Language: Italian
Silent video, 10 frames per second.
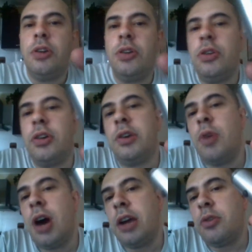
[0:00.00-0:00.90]
colore
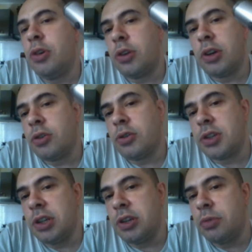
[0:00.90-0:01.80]
qua è quello che
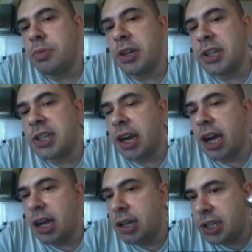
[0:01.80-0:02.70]
consiglio perché
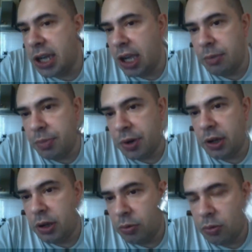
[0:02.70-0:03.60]
sarà
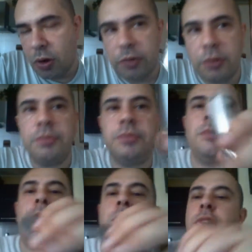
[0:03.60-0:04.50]
sempre nuovo.
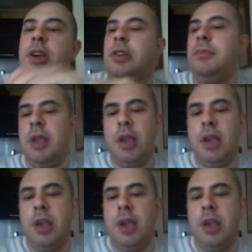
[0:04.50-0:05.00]
Ok?